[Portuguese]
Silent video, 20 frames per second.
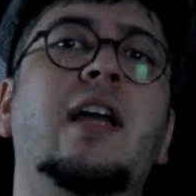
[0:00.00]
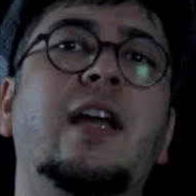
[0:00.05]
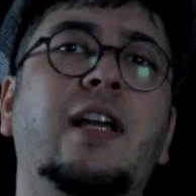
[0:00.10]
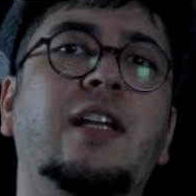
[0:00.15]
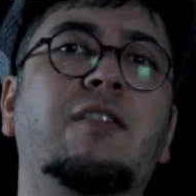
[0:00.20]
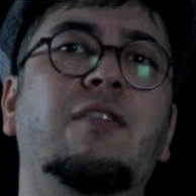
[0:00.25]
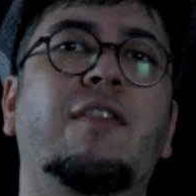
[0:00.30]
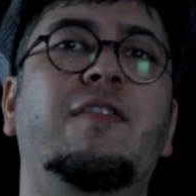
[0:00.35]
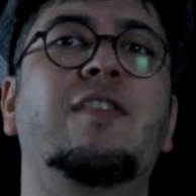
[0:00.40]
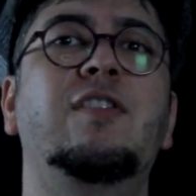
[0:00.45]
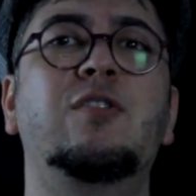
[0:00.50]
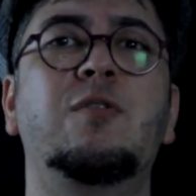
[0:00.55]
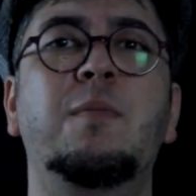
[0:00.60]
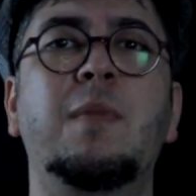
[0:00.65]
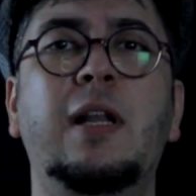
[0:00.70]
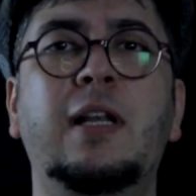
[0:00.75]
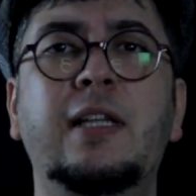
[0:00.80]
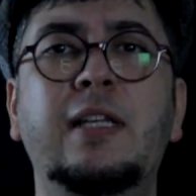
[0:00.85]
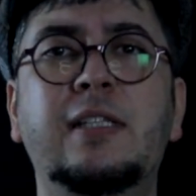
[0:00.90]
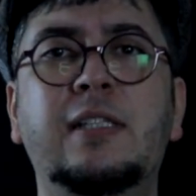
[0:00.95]
A gente vai fazer
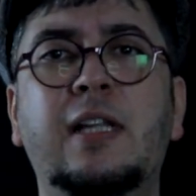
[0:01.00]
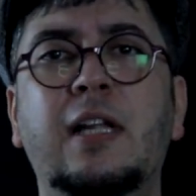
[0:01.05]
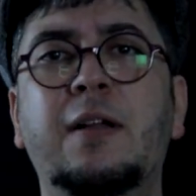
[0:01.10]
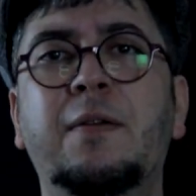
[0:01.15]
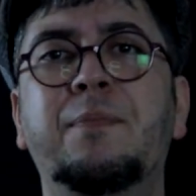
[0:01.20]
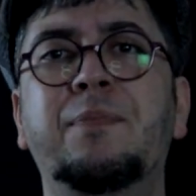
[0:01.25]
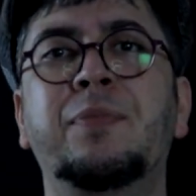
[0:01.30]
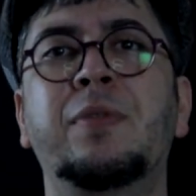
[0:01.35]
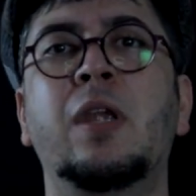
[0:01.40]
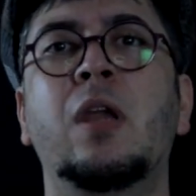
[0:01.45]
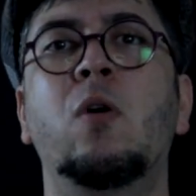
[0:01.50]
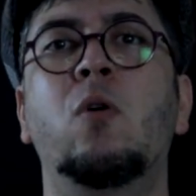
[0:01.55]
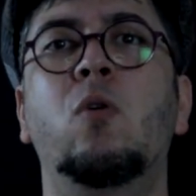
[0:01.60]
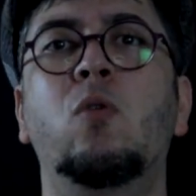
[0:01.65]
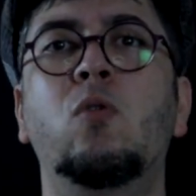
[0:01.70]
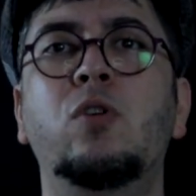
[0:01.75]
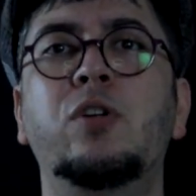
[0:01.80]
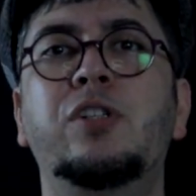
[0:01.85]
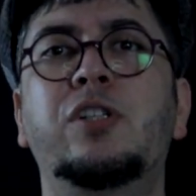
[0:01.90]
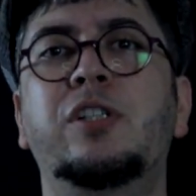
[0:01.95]
uma lista
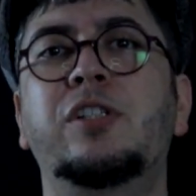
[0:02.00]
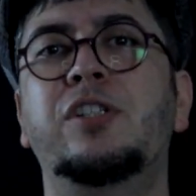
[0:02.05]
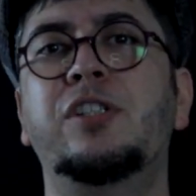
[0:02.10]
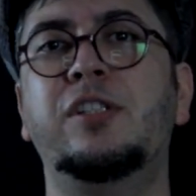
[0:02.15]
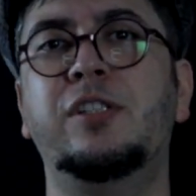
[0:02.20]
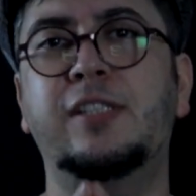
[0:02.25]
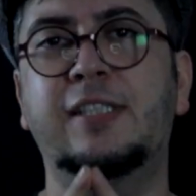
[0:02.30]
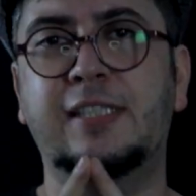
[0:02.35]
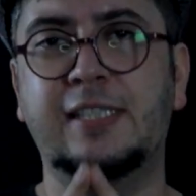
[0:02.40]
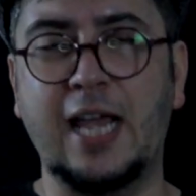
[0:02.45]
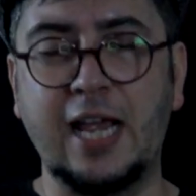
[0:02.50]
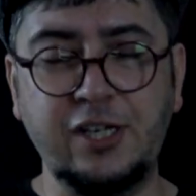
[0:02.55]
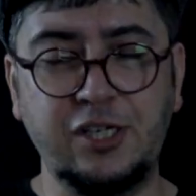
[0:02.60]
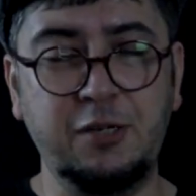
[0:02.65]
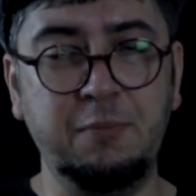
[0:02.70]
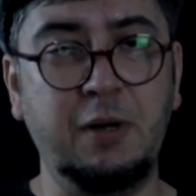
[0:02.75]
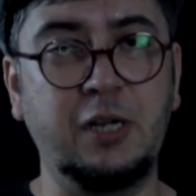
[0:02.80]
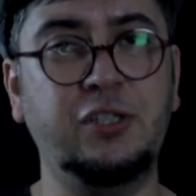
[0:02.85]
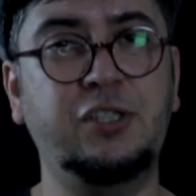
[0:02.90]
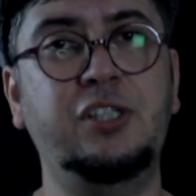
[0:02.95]
hoje de
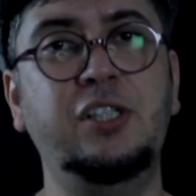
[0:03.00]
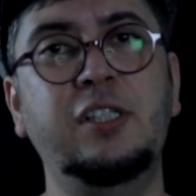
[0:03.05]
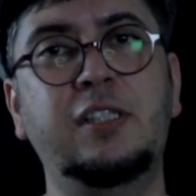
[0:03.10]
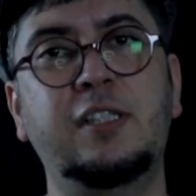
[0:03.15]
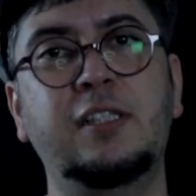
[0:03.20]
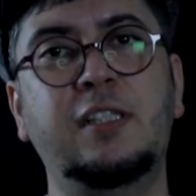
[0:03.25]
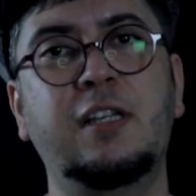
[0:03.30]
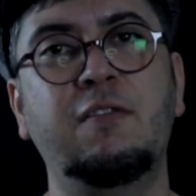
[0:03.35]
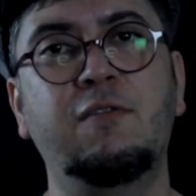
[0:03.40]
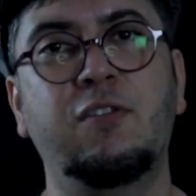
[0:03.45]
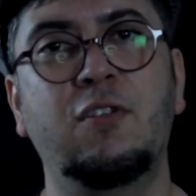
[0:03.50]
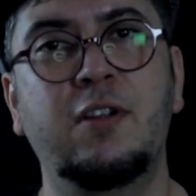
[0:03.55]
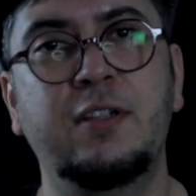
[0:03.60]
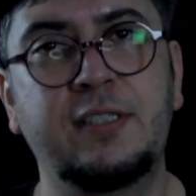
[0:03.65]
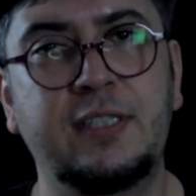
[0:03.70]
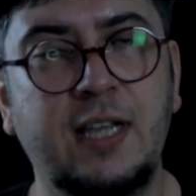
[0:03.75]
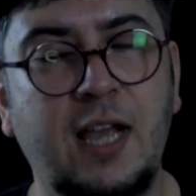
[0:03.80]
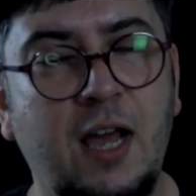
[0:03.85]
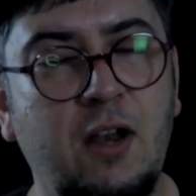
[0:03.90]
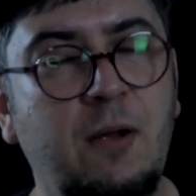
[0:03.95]
sete baixistas que
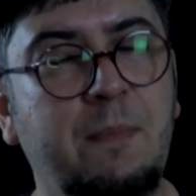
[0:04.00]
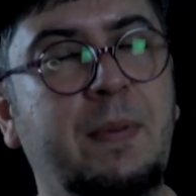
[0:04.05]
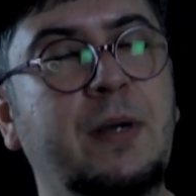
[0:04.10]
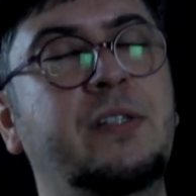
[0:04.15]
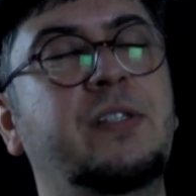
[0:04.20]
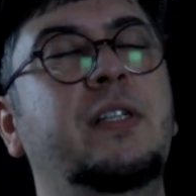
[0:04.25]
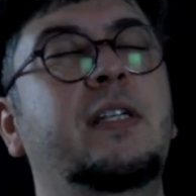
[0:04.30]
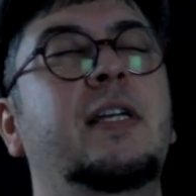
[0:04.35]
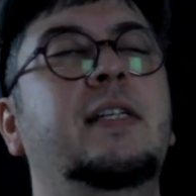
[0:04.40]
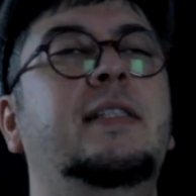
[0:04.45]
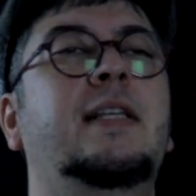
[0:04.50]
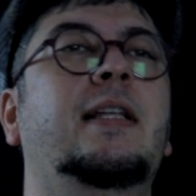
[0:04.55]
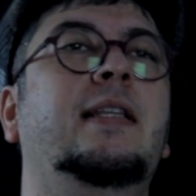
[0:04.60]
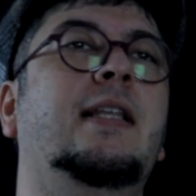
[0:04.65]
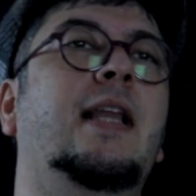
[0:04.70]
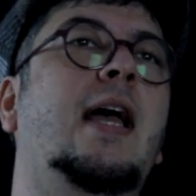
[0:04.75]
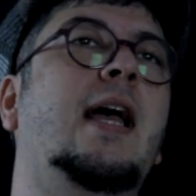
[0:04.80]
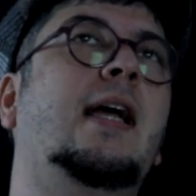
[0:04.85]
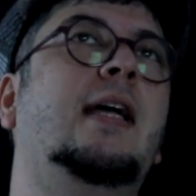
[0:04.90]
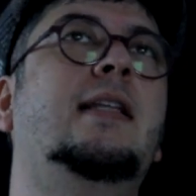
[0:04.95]
influenciaram a partir dessa
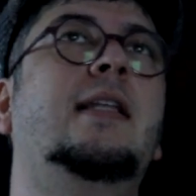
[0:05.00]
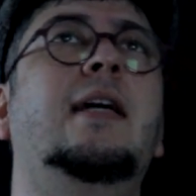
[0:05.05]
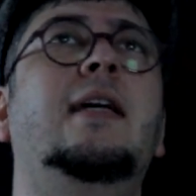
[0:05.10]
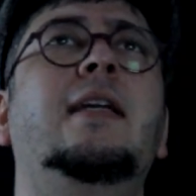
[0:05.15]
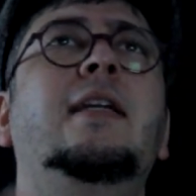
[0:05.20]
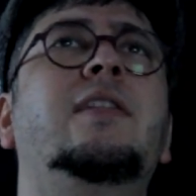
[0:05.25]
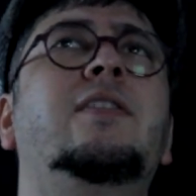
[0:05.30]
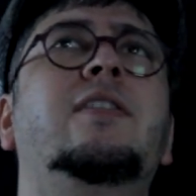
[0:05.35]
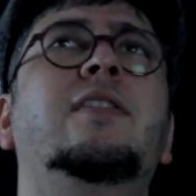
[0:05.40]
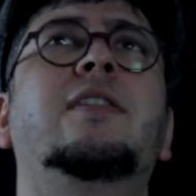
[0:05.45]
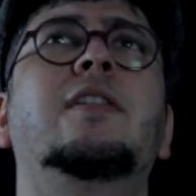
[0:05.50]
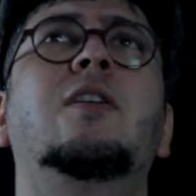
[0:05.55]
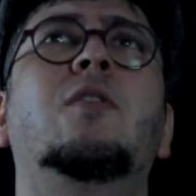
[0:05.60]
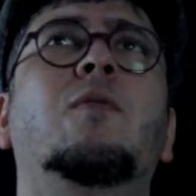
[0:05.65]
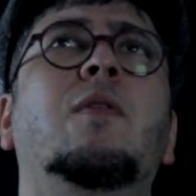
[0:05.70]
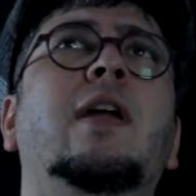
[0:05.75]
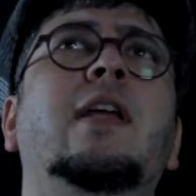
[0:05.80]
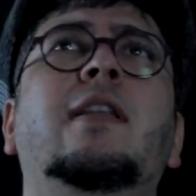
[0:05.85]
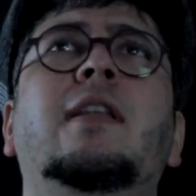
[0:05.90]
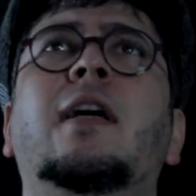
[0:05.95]
década aí de
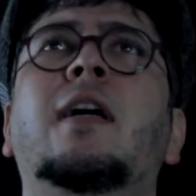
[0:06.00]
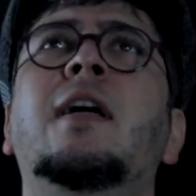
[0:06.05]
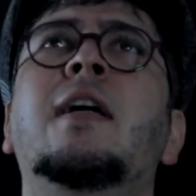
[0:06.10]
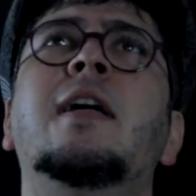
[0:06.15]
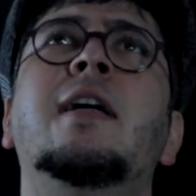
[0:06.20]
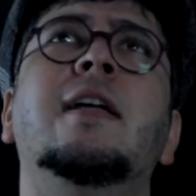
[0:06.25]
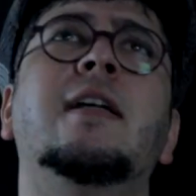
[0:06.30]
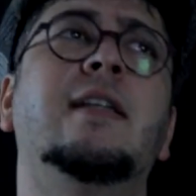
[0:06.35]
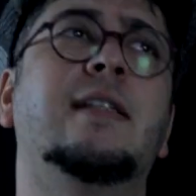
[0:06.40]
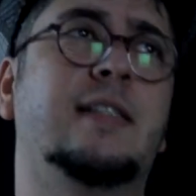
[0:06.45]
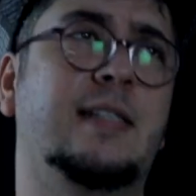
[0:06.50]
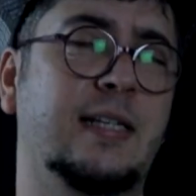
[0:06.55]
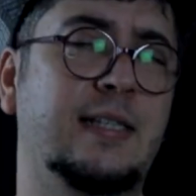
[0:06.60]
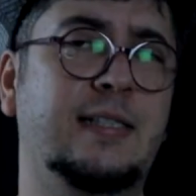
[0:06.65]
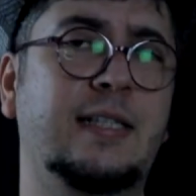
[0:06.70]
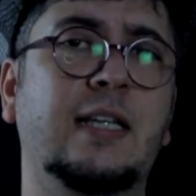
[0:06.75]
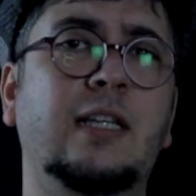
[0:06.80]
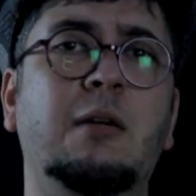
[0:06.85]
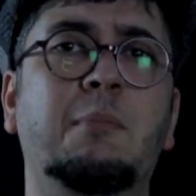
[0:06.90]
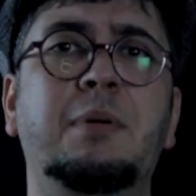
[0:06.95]
50,
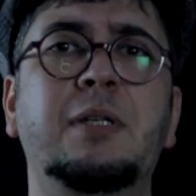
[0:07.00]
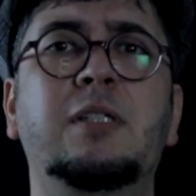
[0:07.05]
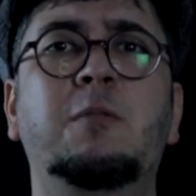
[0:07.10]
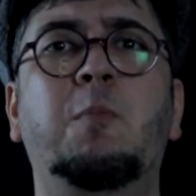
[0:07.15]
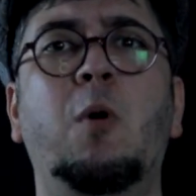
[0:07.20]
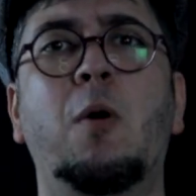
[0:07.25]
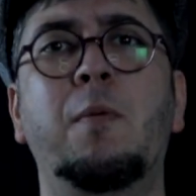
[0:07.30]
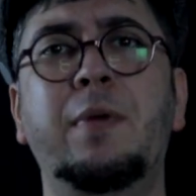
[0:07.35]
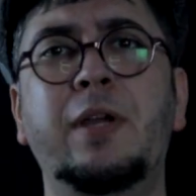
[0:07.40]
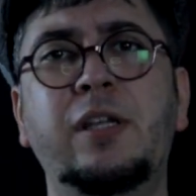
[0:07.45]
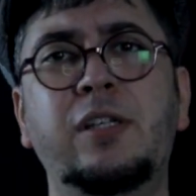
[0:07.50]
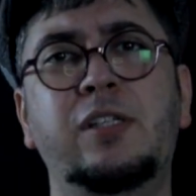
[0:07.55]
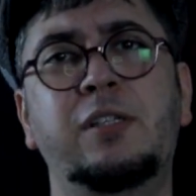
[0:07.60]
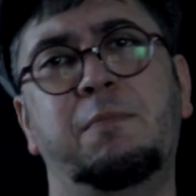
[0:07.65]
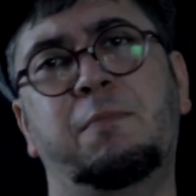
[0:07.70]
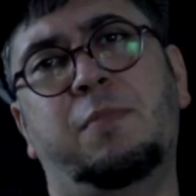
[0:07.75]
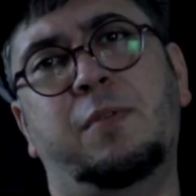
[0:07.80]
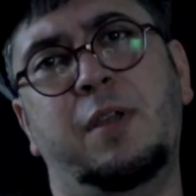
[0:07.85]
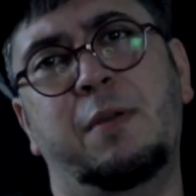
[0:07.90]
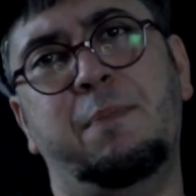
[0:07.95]
60
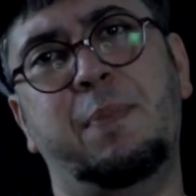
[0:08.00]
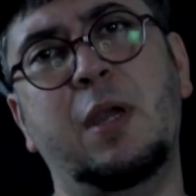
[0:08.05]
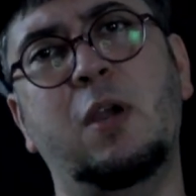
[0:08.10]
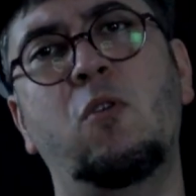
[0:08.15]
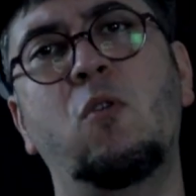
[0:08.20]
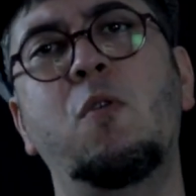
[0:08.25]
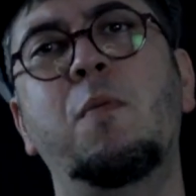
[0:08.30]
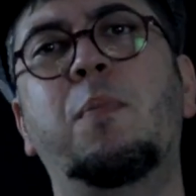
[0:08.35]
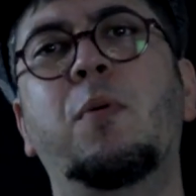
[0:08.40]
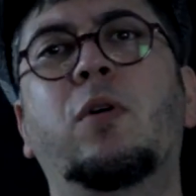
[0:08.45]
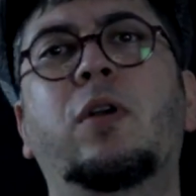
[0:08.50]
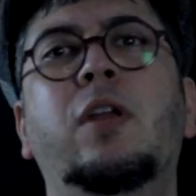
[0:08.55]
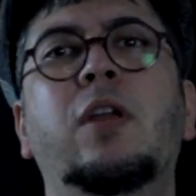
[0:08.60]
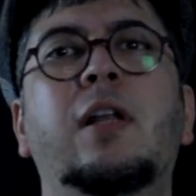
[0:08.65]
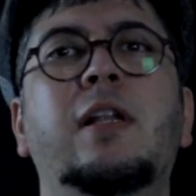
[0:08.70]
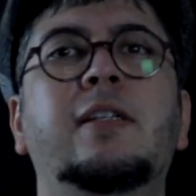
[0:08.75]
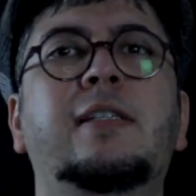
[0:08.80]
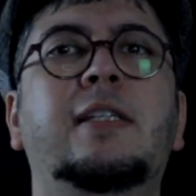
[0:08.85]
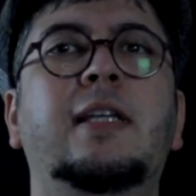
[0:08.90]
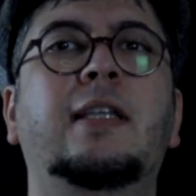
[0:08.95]
principalmente e pegou um
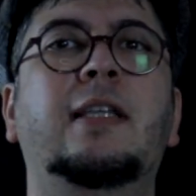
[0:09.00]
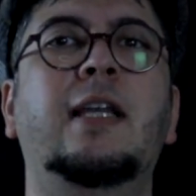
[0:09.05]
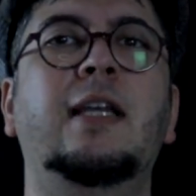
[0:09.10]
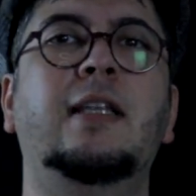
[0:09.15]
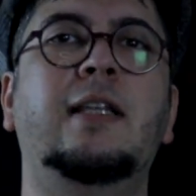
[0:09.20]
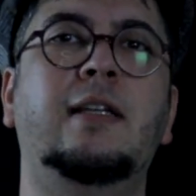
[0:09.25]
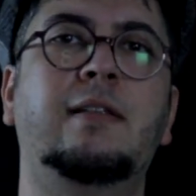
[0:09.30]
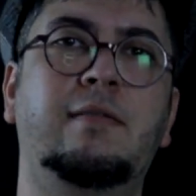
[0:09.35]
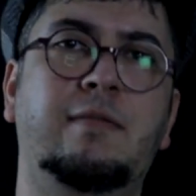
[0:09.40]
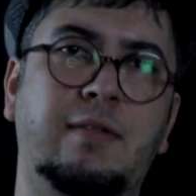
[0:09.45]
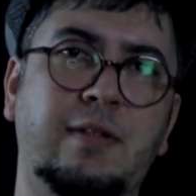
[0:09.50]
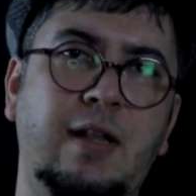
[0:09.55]
pouquinho de 70.